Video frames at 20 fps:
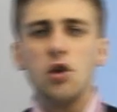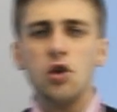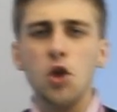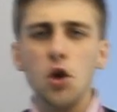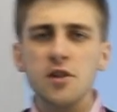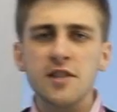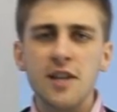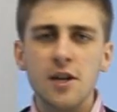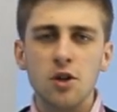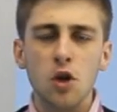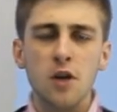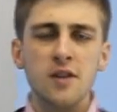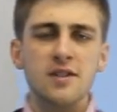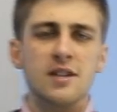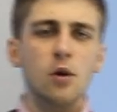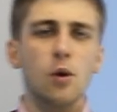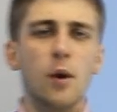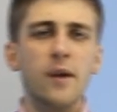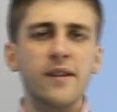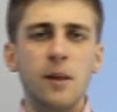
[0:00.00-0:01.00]
do setor
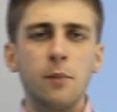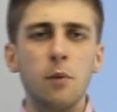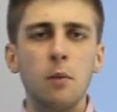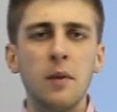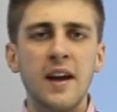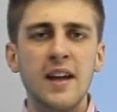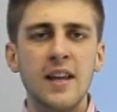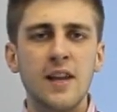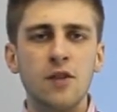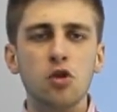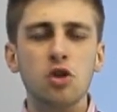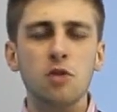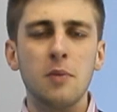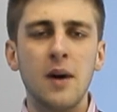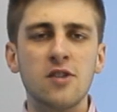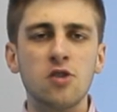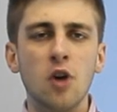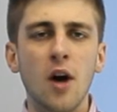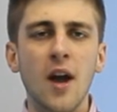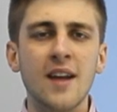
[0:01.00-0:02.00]
de segurança pública das
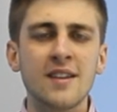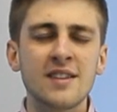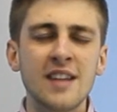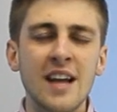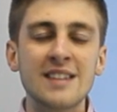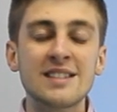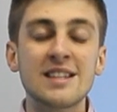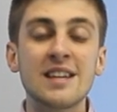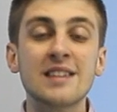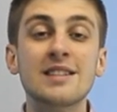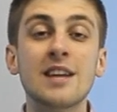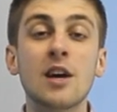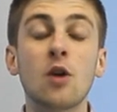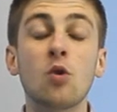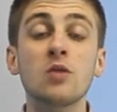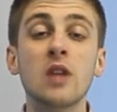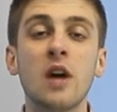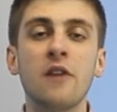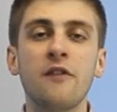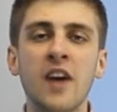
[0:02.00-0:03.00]
últimas horas, nesta
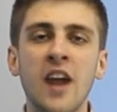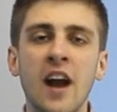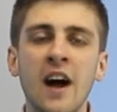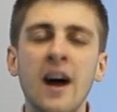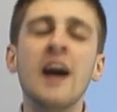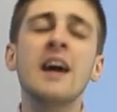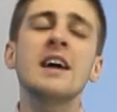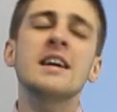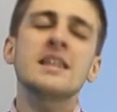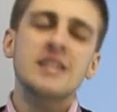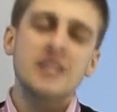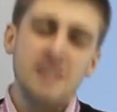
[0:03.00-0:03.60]
segunda-feira,